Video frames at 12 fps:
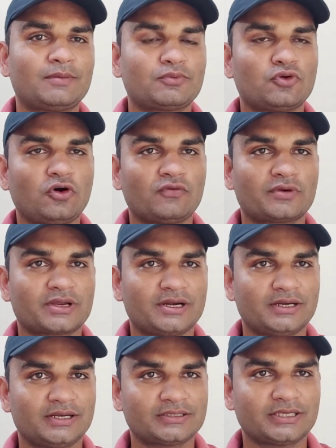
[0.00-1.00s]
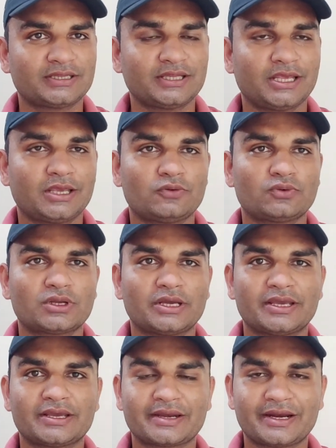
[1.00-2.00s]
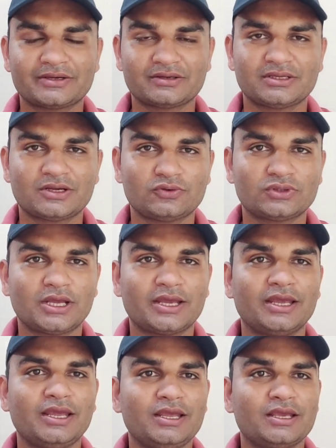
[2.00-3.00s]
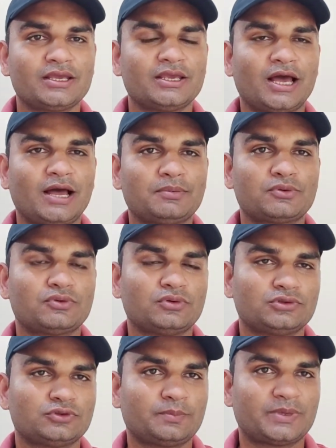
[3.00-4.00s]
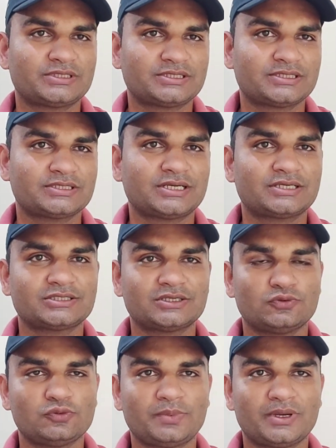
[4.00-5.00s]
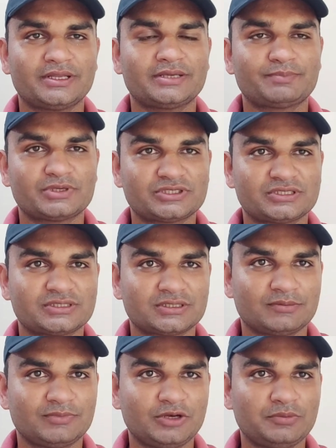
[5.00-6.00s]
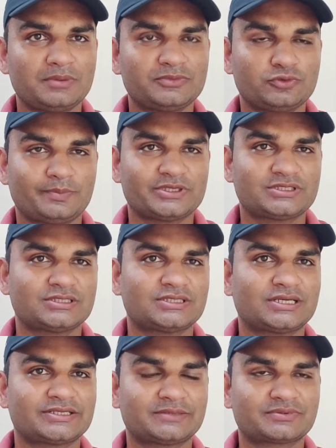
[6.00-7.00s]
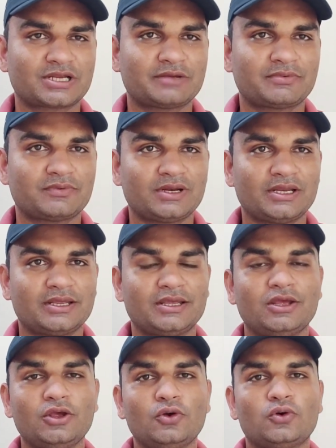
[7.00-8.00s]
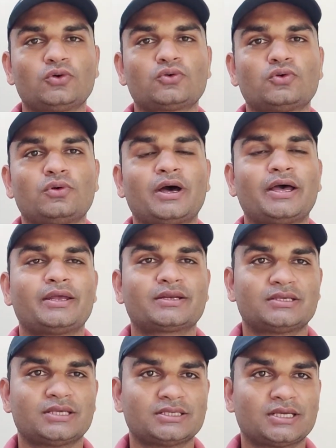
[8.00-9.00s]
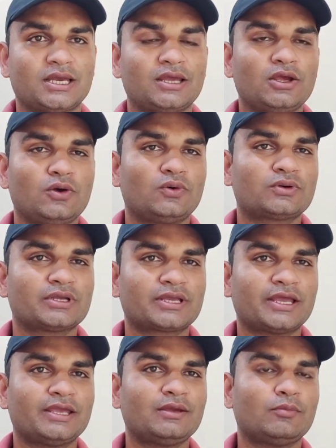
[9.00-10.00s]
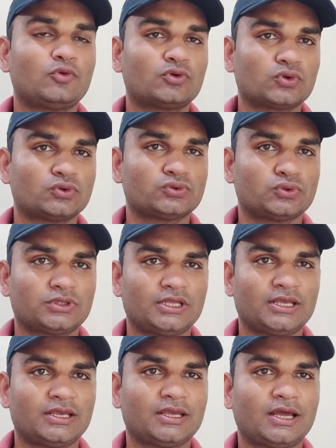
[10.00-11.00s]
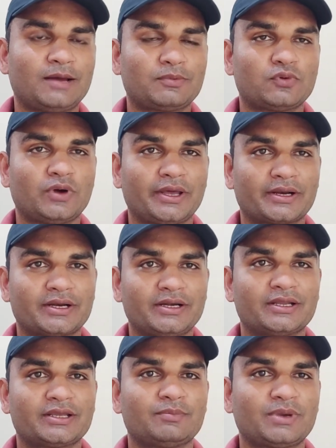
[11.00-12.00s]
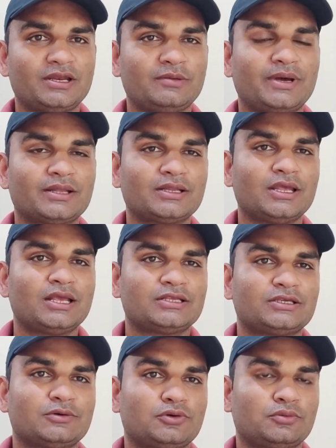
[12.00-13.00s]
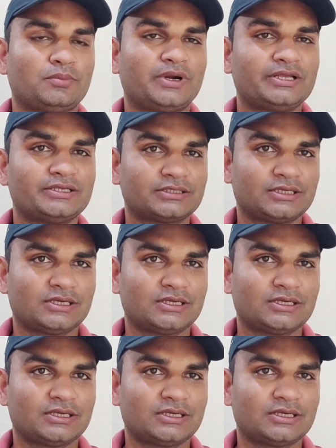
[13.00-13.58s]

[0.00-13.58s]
आपको ऑफर करने लग जाते हैं कि उनका एक क्राइटेरिया होता है कि आपको जो पच्चीस हजार से ऊपर या पच्चीस मिनिमम जो पच्चीस हजार सब्सक्राइबर वाले हैं उनको हायर किया जाए उनके कई मोटो होते हैं आपको हायर करने की पहली बात जो बड़े